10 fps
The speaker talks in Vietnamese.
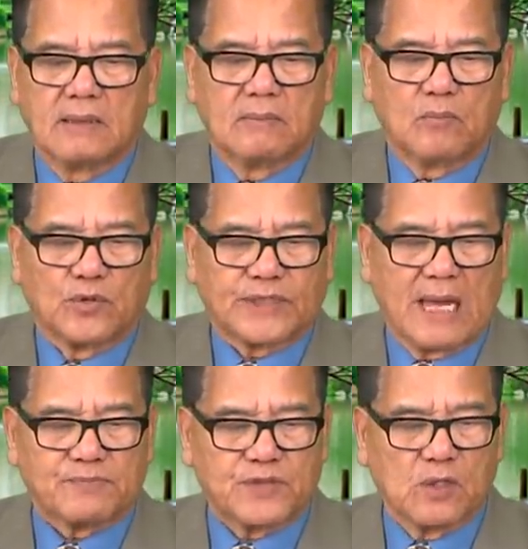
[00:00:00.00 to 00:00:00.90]
Một
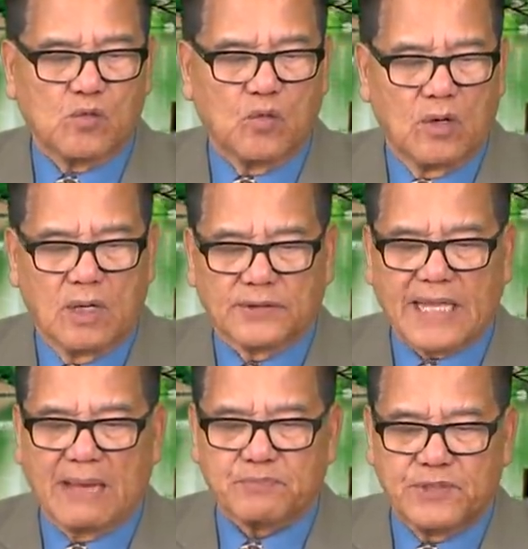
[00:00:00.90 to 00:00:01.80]
tạp chức của
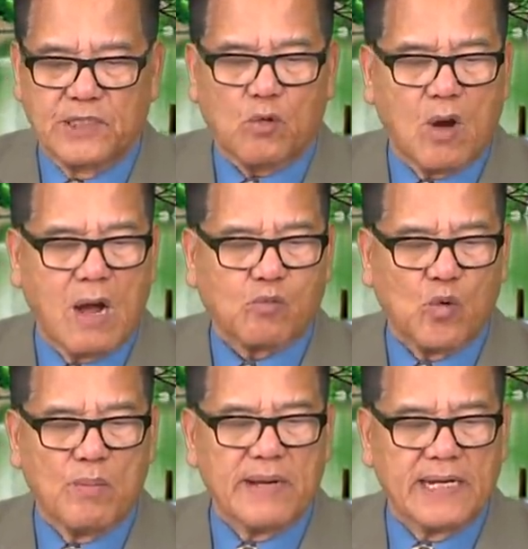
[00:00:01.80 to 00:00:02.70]
tạp chí khoa học
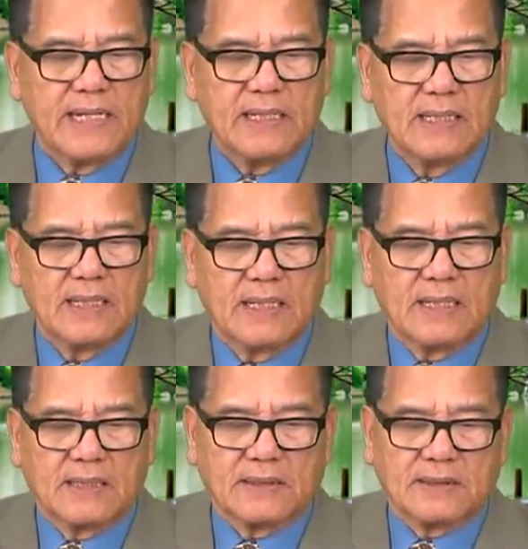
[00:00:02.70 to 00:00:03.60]
của Mỹ
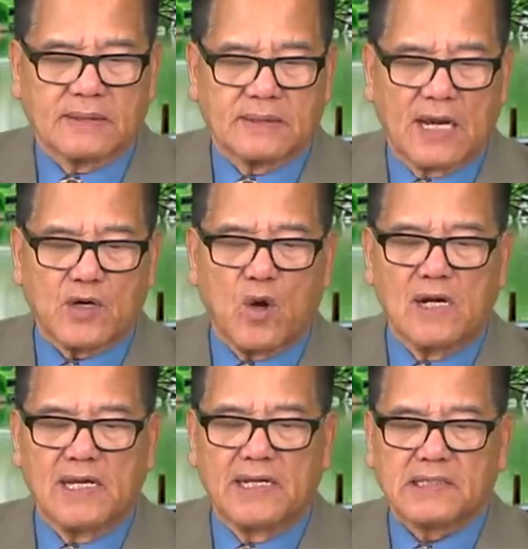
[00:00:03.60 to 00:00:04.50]
đã
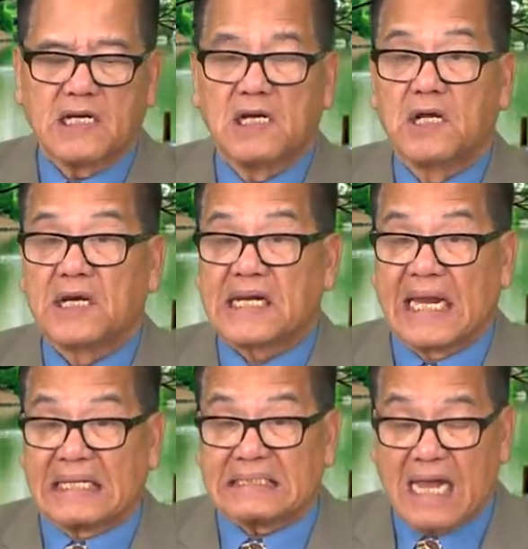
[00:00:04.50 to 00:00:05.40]
nói lên cái lời
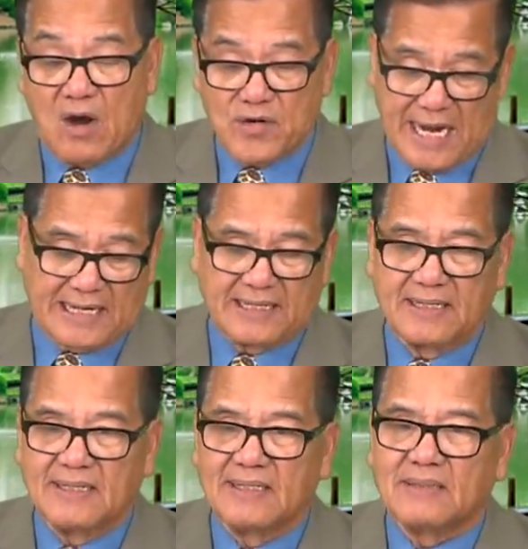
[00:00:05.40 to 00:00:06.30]
cảnh cáo này.
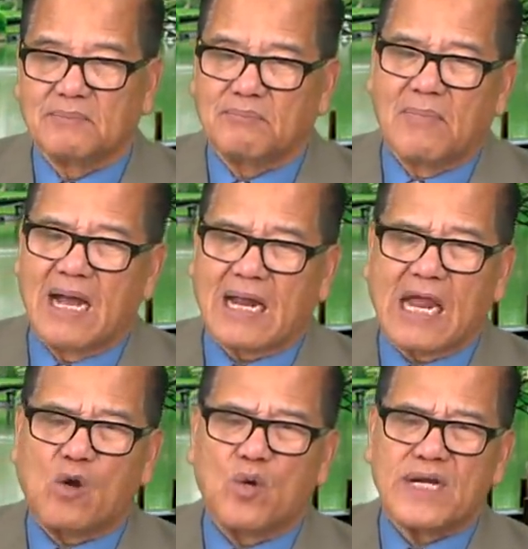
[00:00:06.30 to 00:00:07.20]
Mà
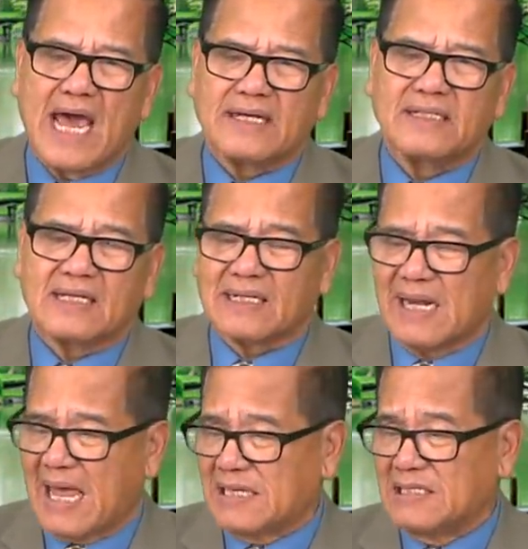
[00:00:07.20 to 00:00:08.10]
cái khốn nạn nhất
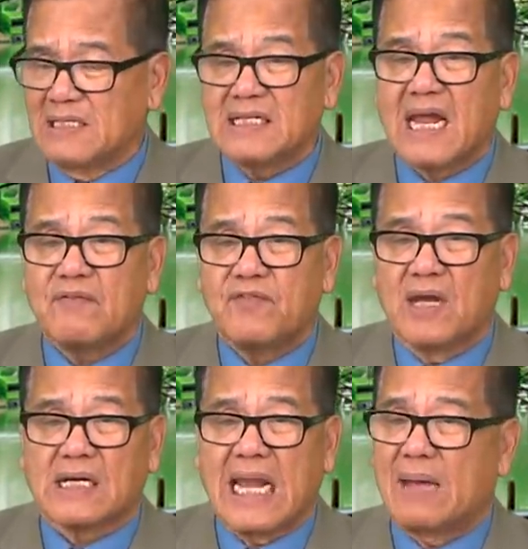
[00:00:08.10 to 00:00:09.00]
là những cái
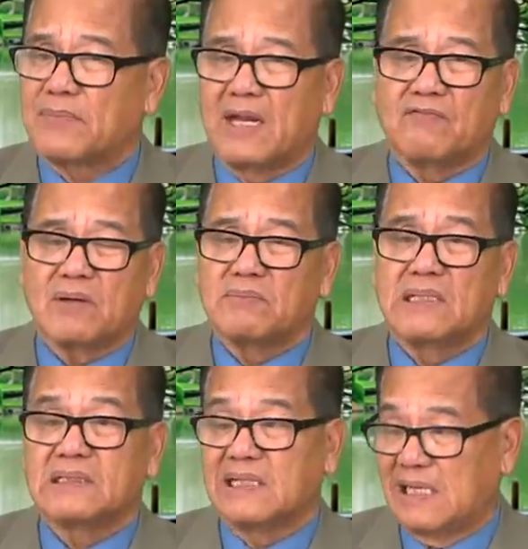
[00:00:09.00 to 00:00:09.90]
việc làm này văn
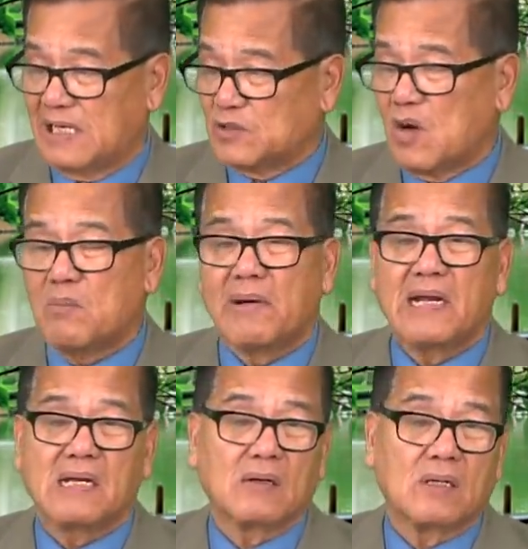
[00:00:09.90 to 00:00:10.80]
minh thì lại do mấy
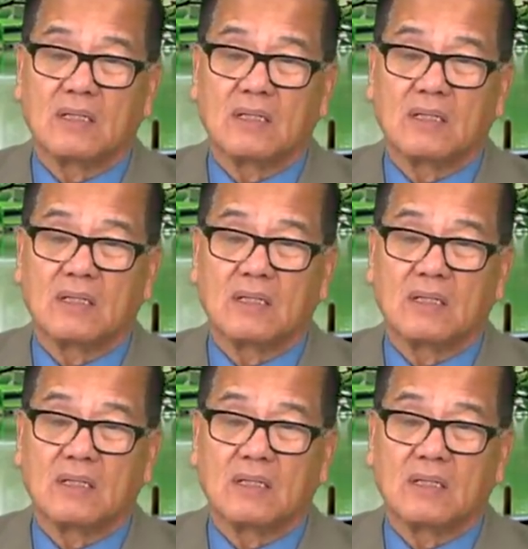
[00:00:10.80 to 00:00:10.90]
thằng